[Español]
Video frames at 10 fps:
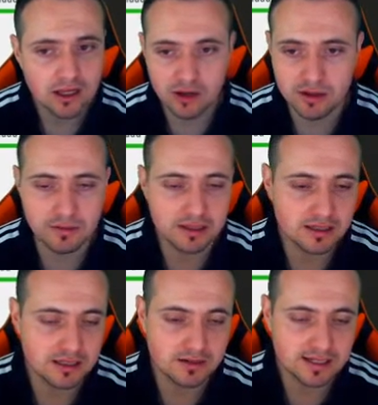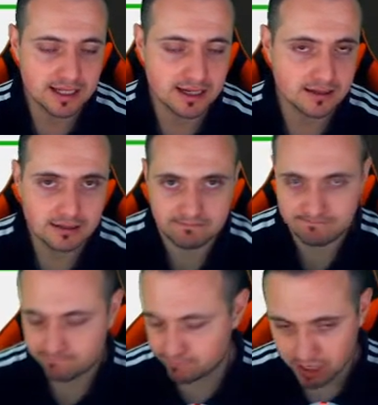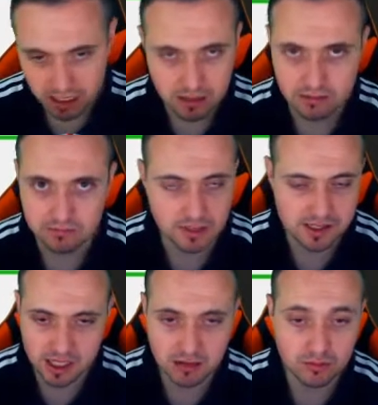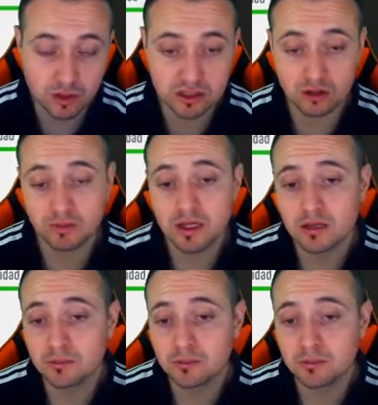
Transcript: Que obviamente, señores, la carta, te digo, está muy top.